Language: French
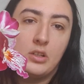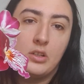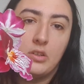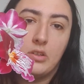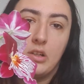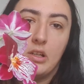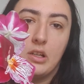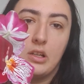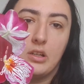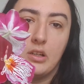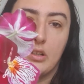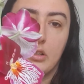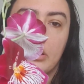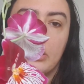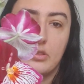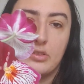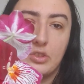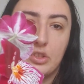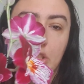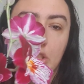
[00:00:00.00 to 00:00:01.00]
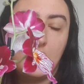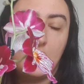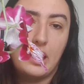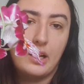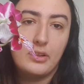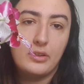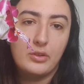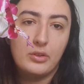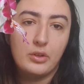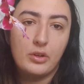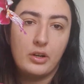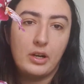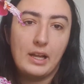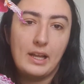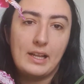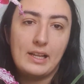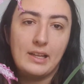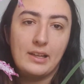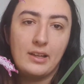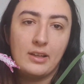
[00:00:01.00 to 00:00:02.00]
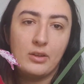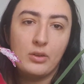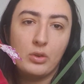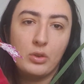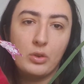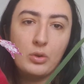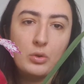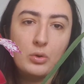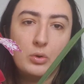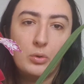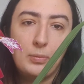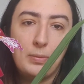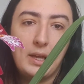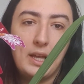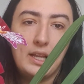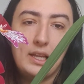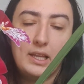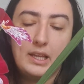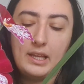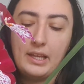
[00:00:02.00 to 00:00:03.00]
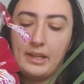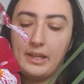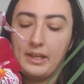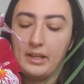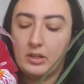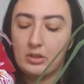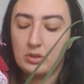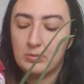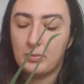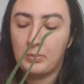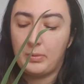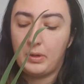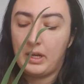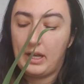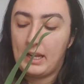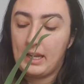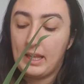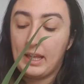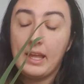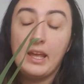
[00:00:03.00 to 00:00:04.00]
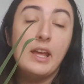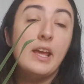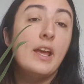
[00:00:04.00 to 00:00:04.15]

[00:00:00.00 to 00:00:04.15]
Voilà, je l'adore, elle est trop belle. Et en ce moment, elle est